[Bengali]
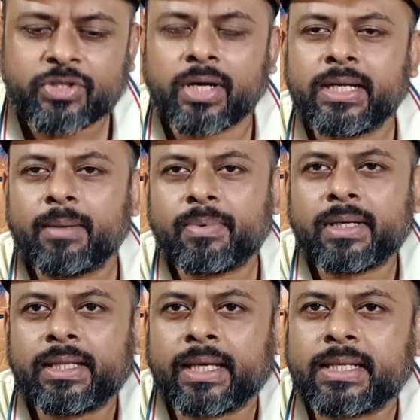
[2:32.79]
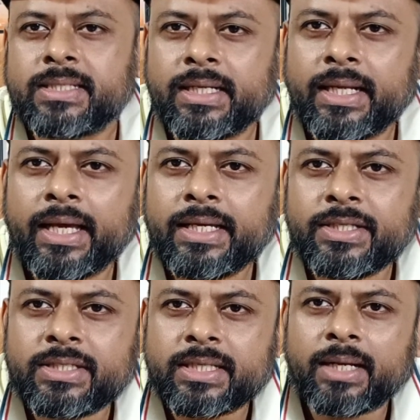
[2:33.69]
বিষয়টি আপনারা দেখেছেন এই
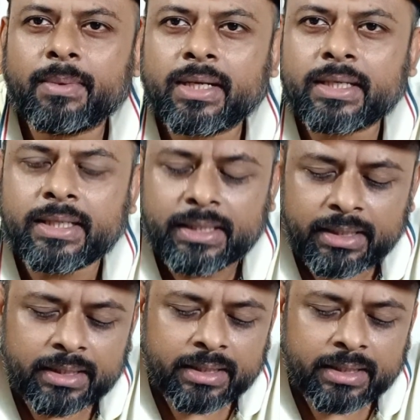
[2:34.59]
সিনেমাটা কি